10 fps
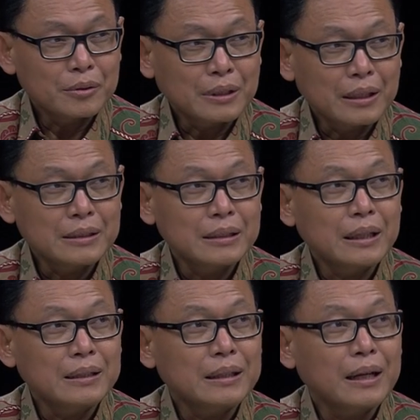saya
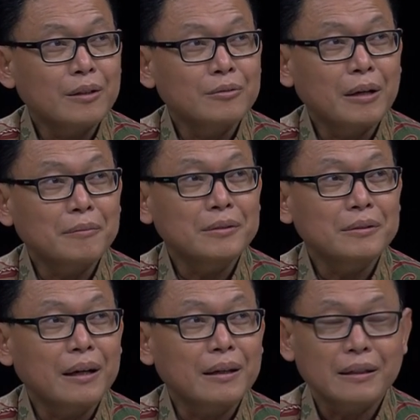tidak terlalu lama
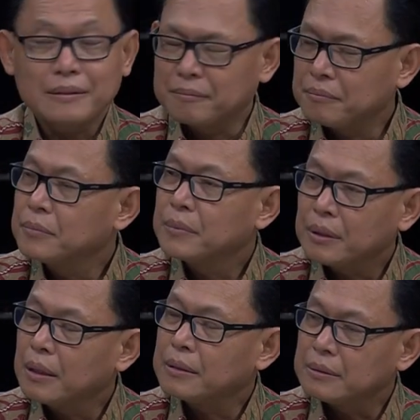juga akan
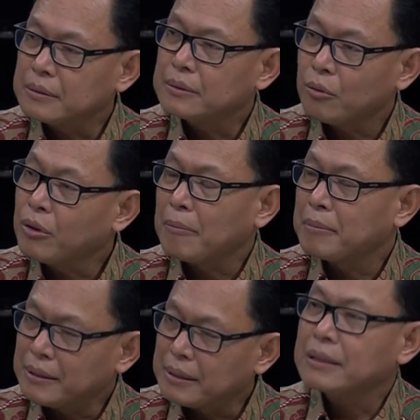eh, terungkap
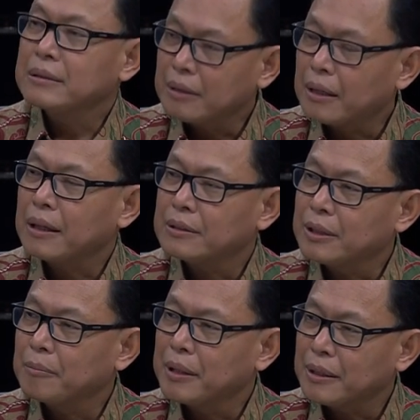nanti akan
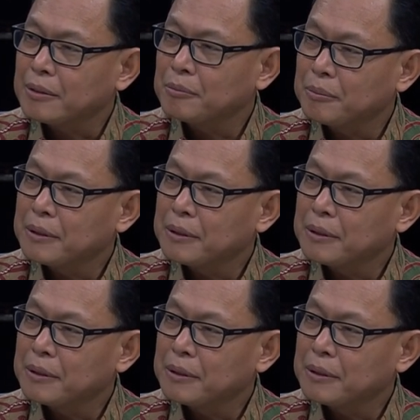disampaikan ke publik.